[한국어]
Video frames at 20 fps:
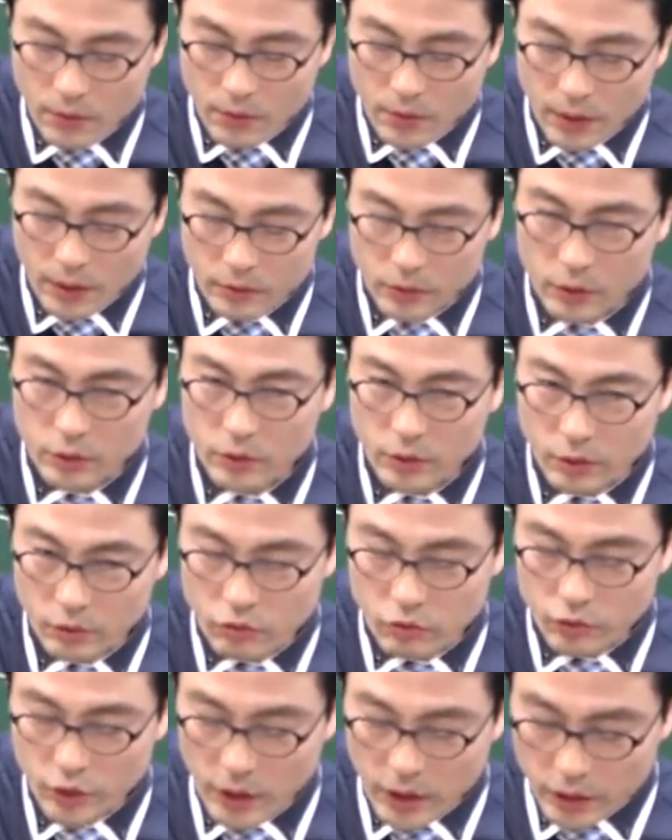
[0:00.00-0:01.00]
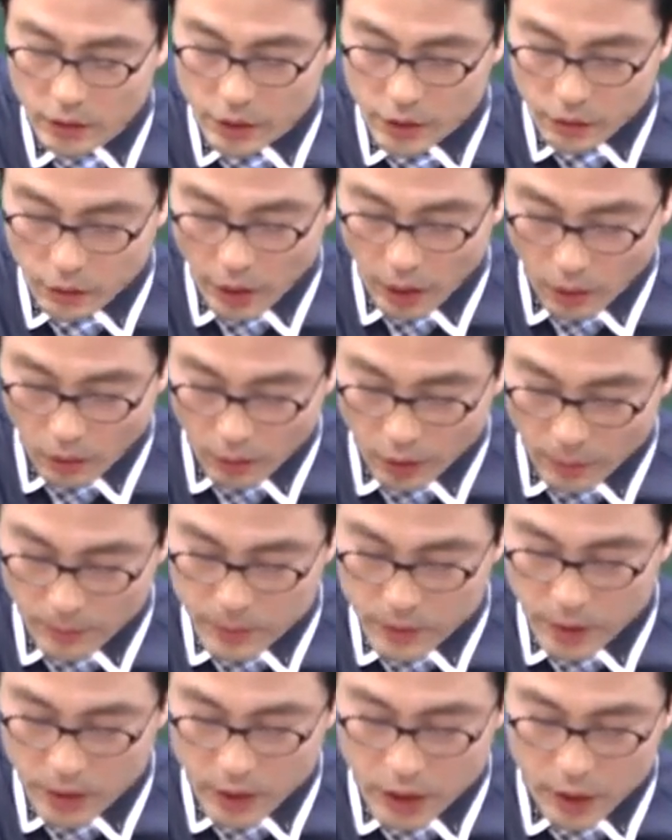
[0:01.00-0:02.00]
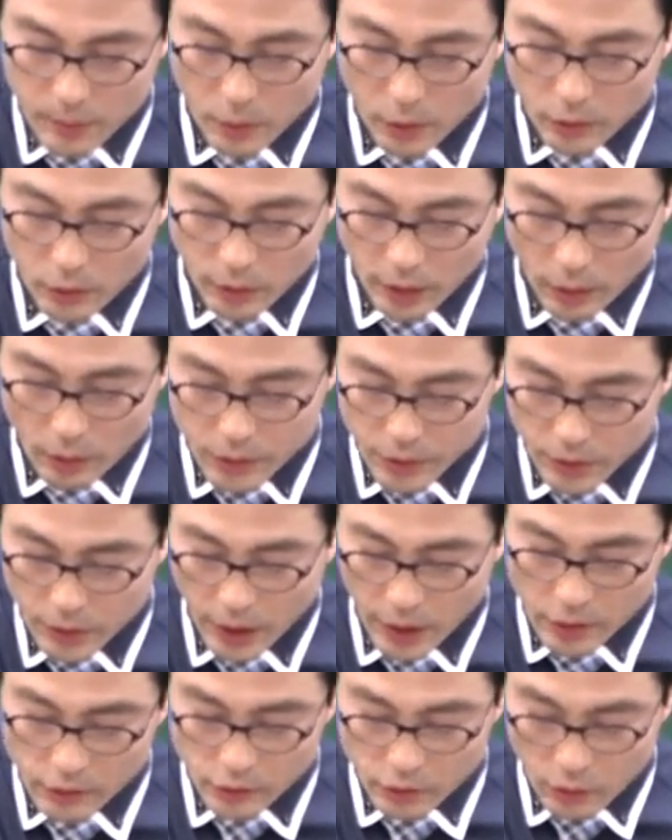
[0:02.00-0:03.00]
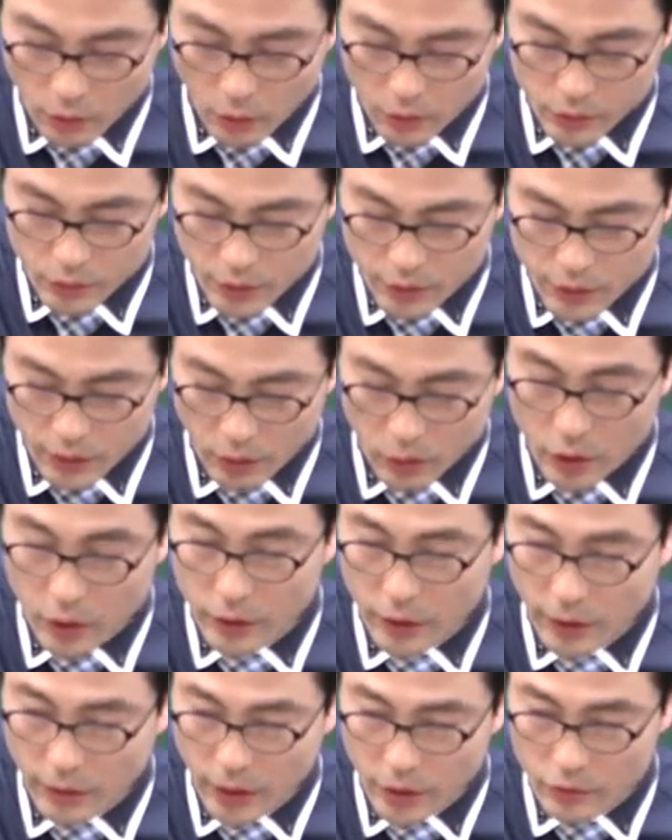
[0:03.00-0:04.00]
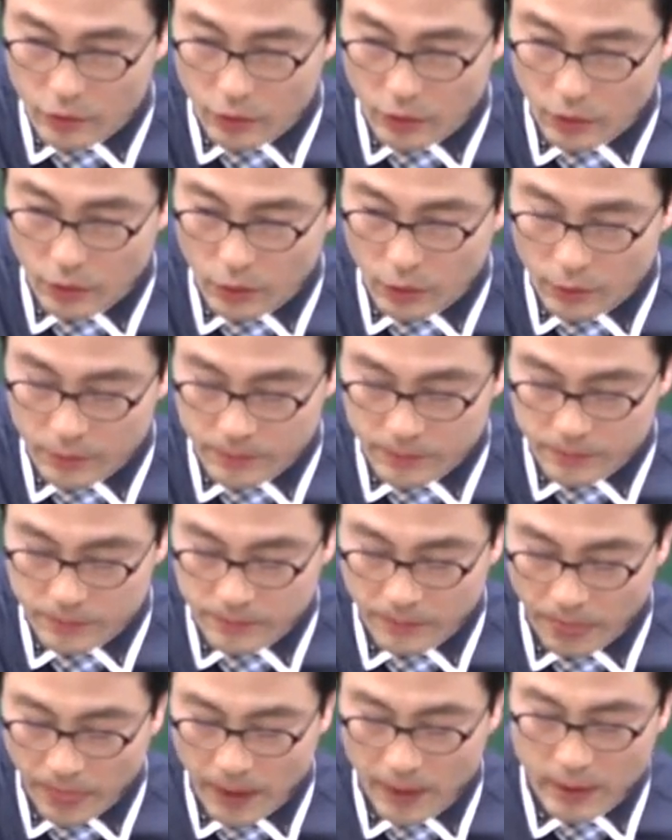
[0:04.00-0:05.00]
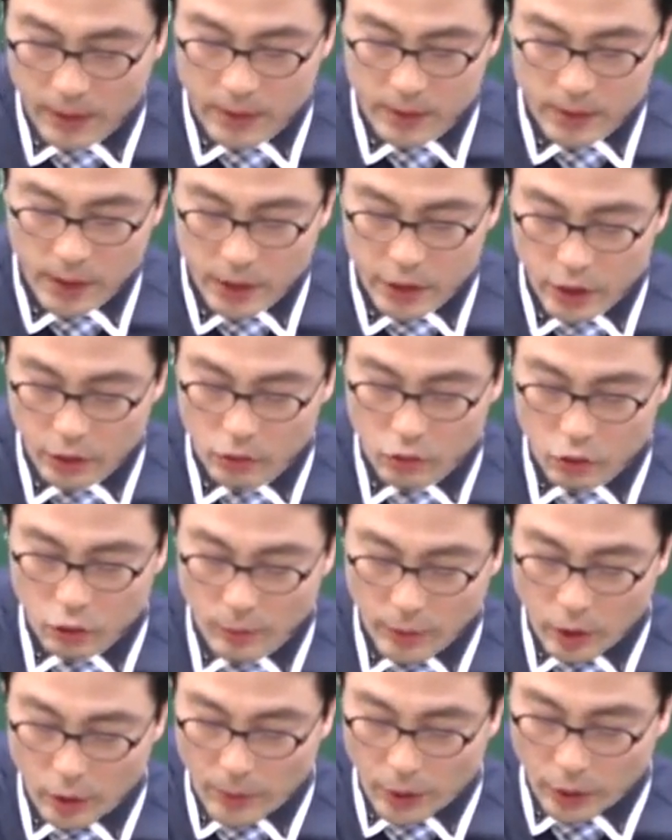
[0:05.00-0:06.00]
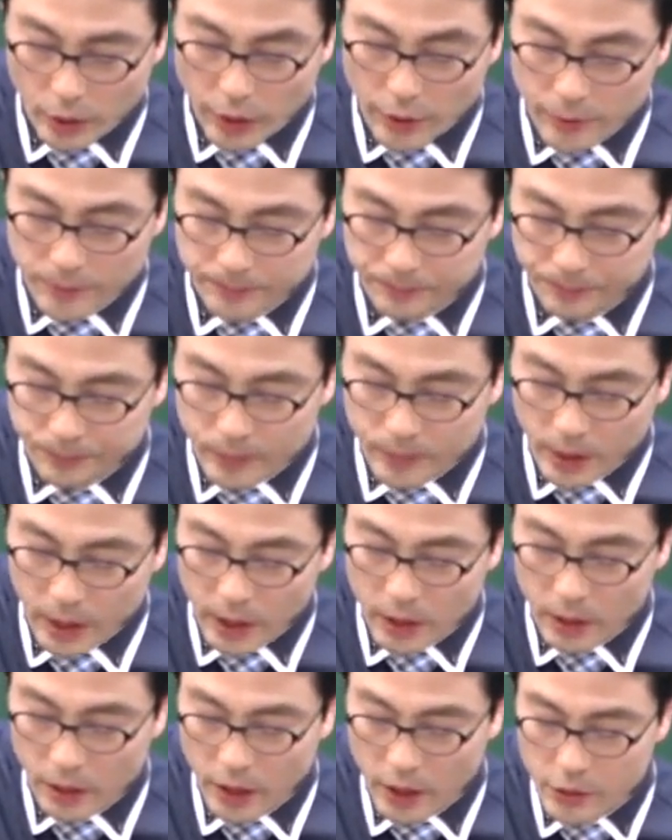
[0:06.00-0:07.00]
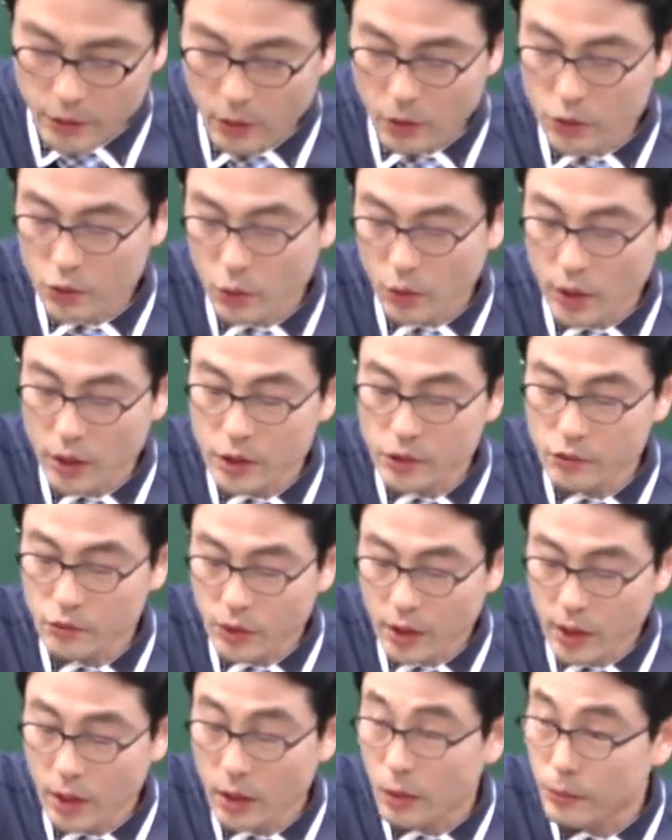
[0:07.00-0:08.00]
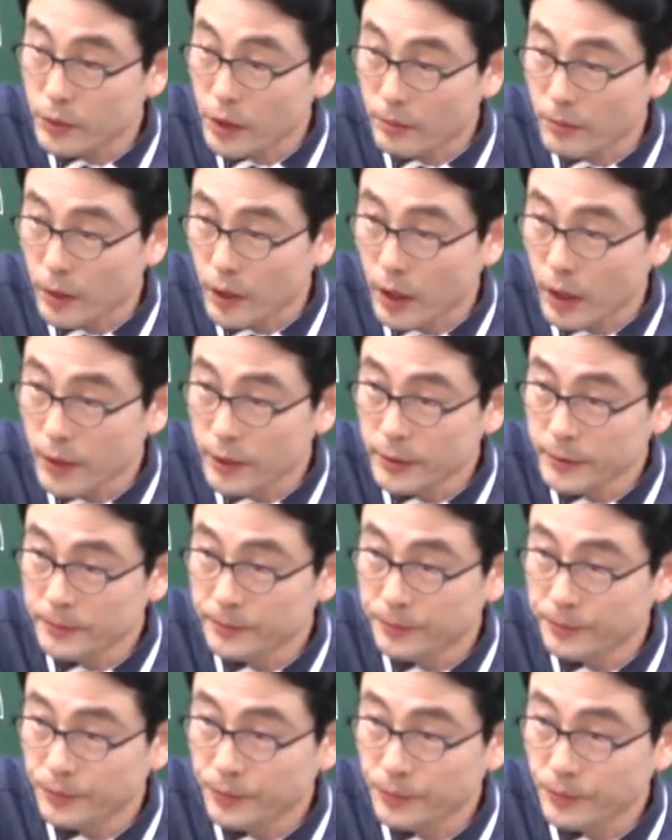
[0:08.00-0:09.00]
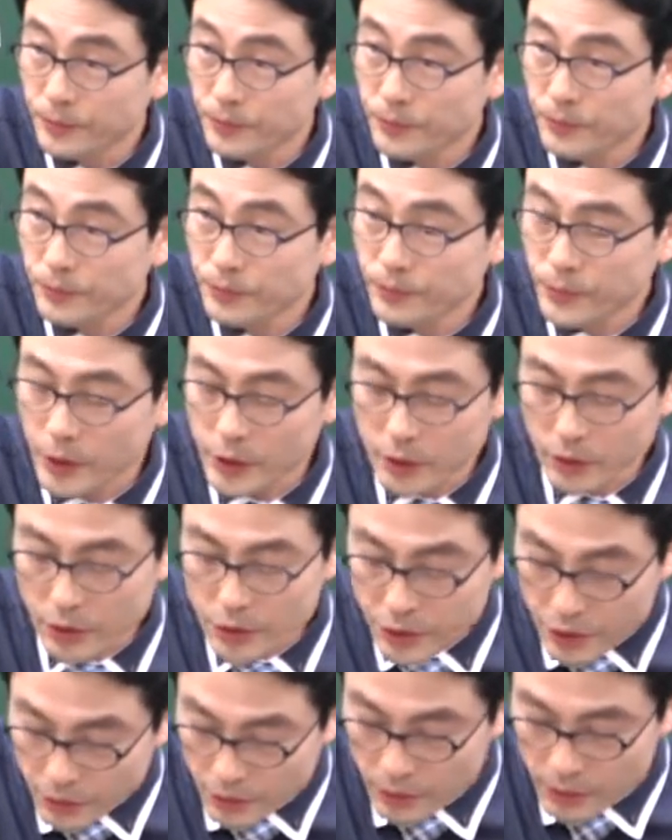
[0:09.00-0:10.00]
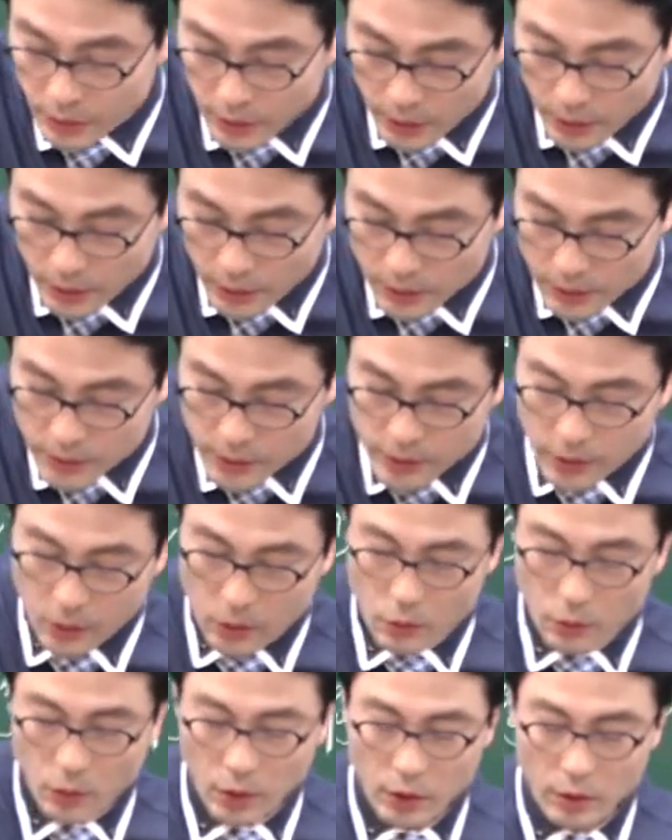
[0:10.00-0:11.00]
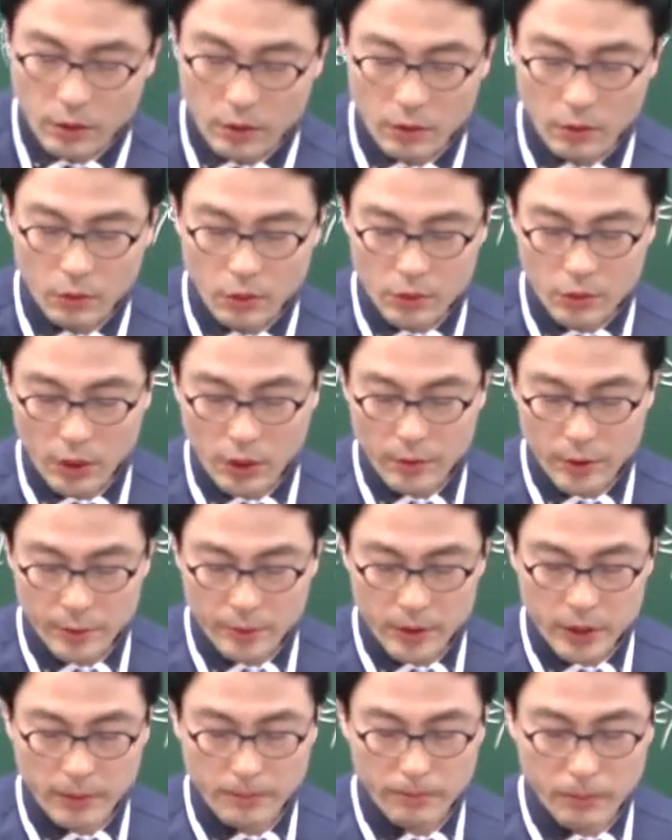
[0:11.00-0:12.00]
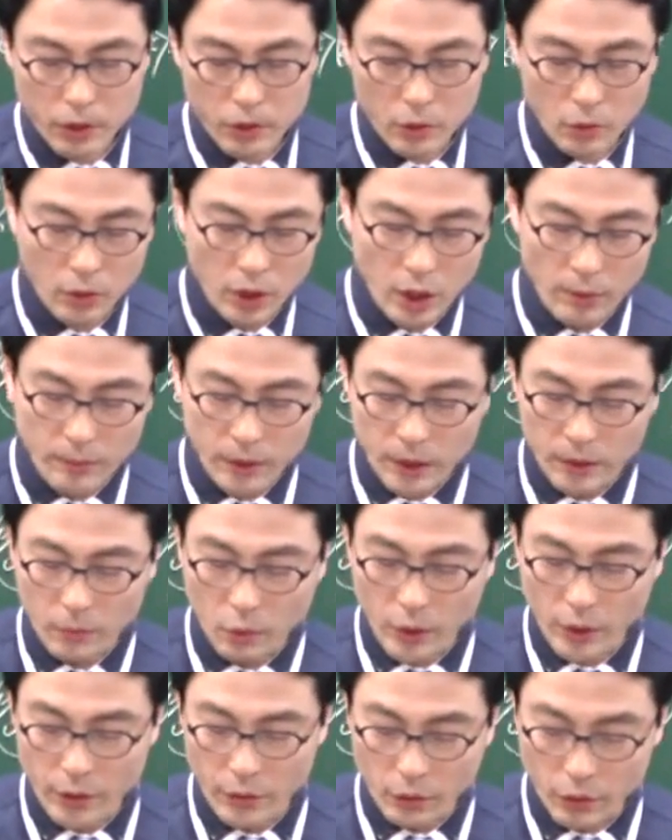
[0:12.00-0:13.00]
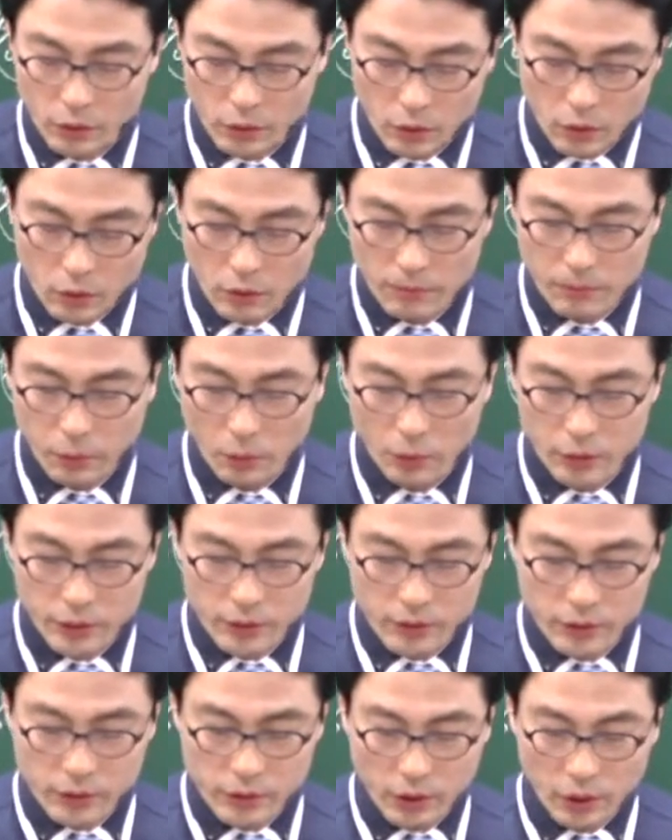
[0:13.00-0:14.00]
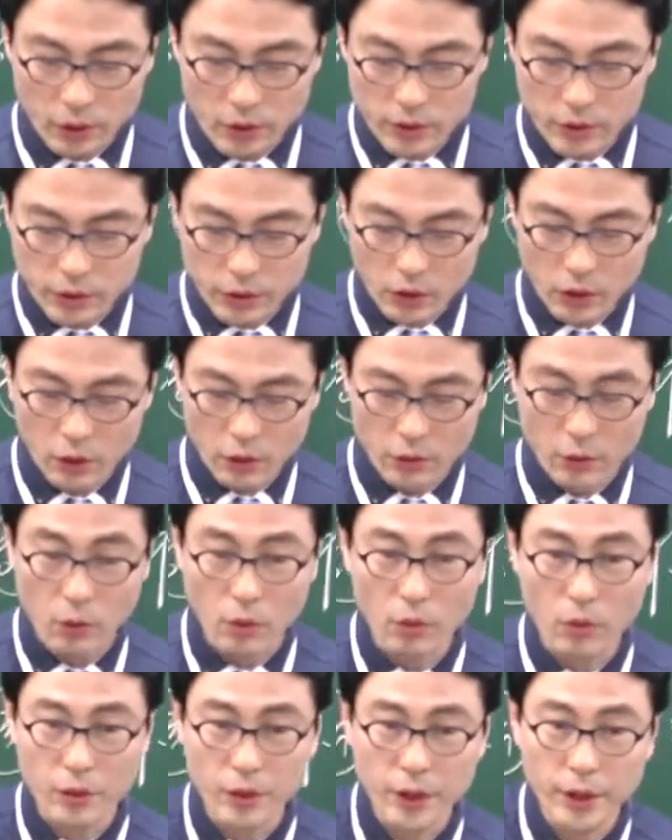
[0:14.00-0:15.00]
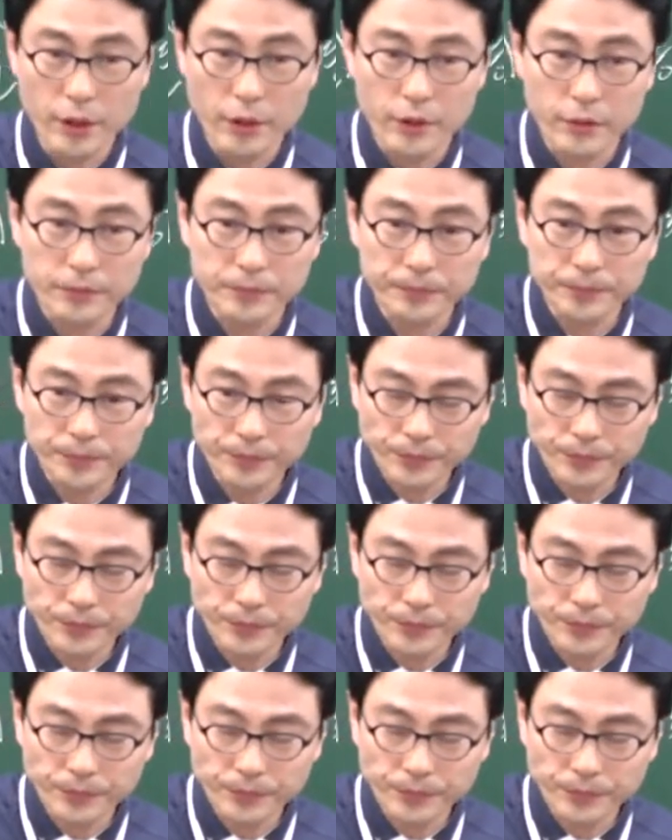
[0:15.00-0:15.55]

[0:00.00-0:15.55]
아, 네. 어, 둘수 있다 뜻이었겠고 그다음에 이제 2번으로 내려오세요. 개수 요건 써 있어요. 거기 있네요. 개수 요건. 자, 시군구별로 몇 개요? 한 개소를 초과할 수가 없답니다. 되신 거죠? 자, 어, 오른쪽 가보시면 3번 동그라미. 뭐예요, 이건 또? 보증 설정 요건이에요.